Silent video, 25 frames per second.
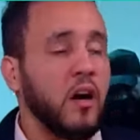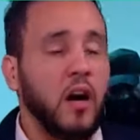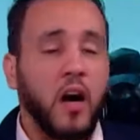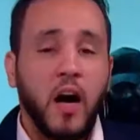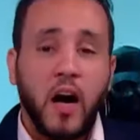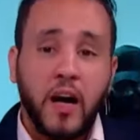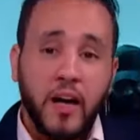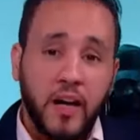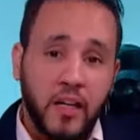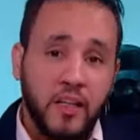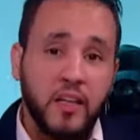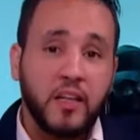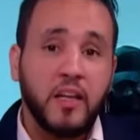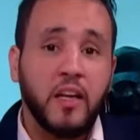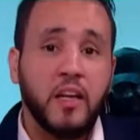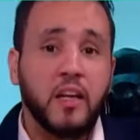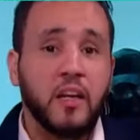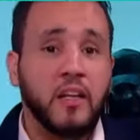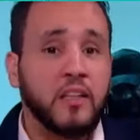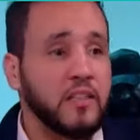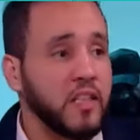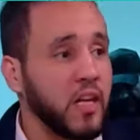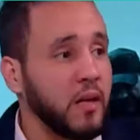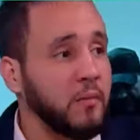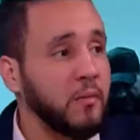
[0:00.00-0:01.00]
هكذا كان
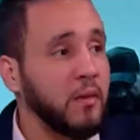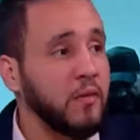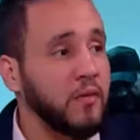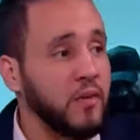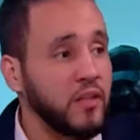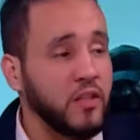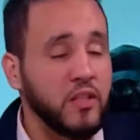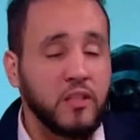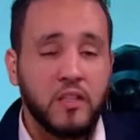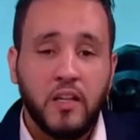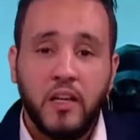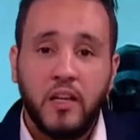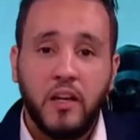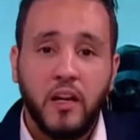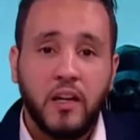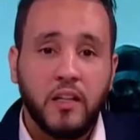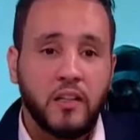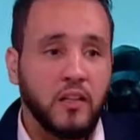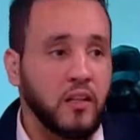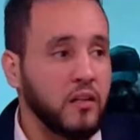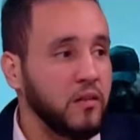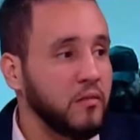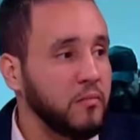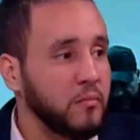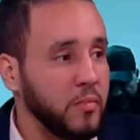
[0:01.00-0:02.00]
الاستقبال في الجزائر
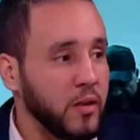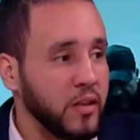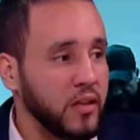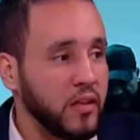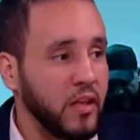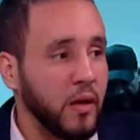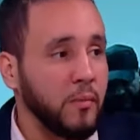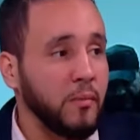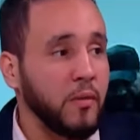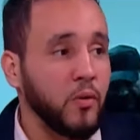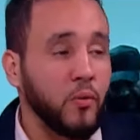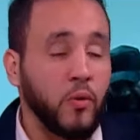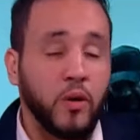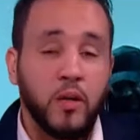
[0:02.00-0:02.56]
ايضا بالتمر